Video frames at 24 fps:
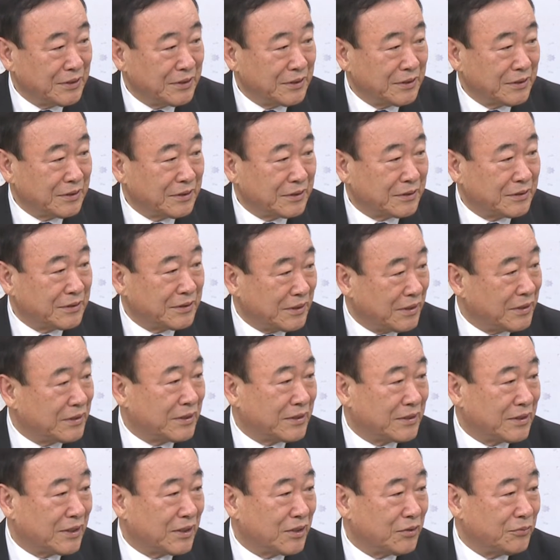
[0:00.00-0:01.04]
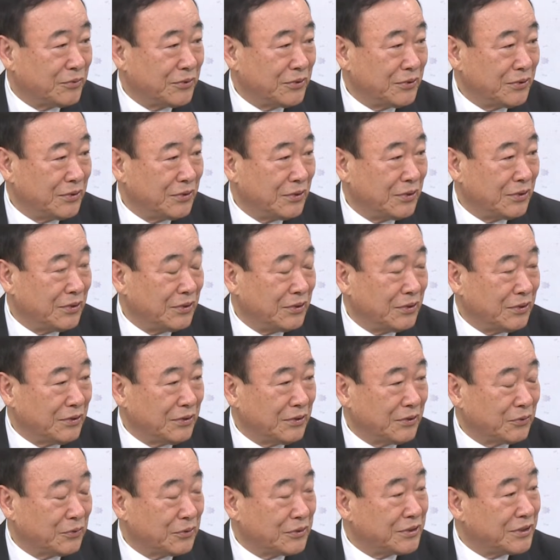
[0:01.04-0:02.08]
어, 그 데이터 작업을
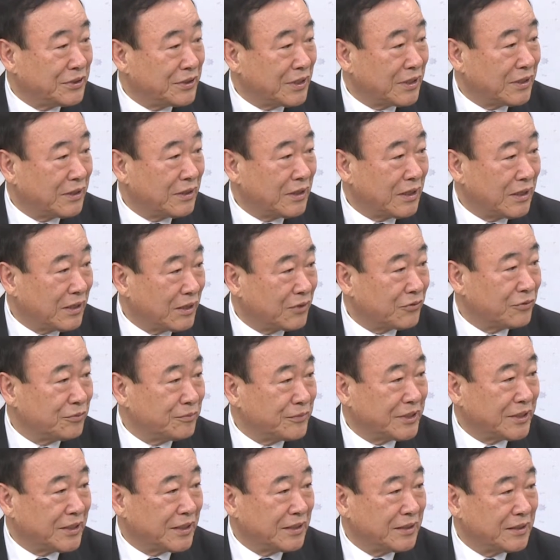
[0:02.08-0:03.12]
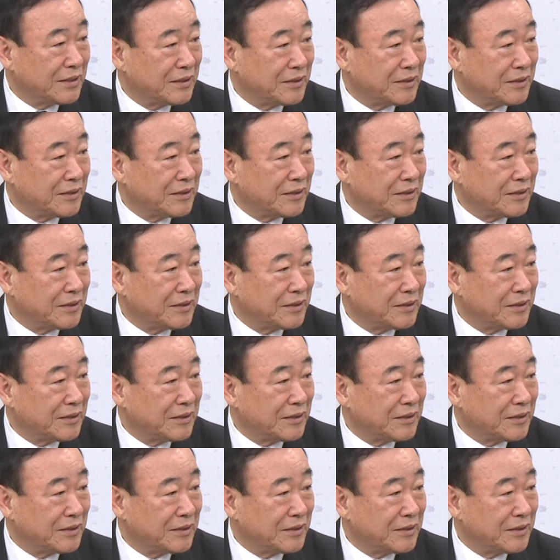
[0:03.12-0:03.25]
어, 곧 시작을 하려고 합니다.